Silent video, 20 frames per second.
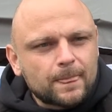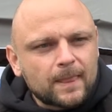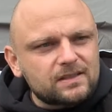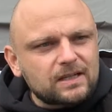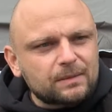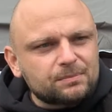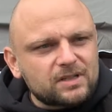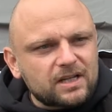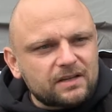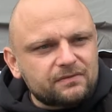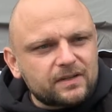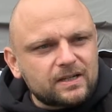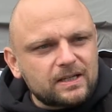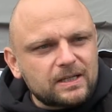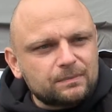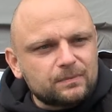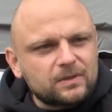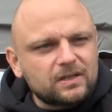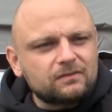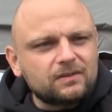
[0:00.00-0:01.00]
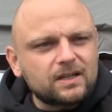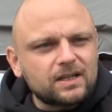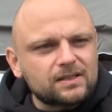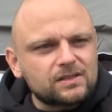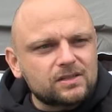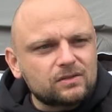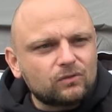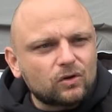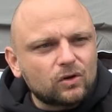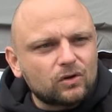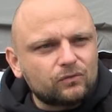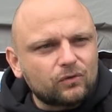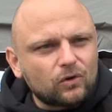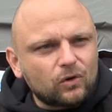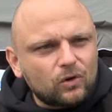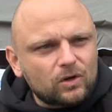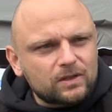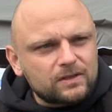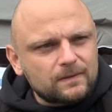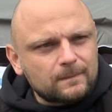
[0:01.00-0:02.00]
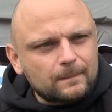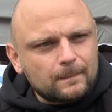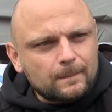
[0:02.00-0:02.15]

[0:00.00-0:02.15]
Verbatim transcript: Ich habe es live erlebt, ich war letzte Woche vor Ort,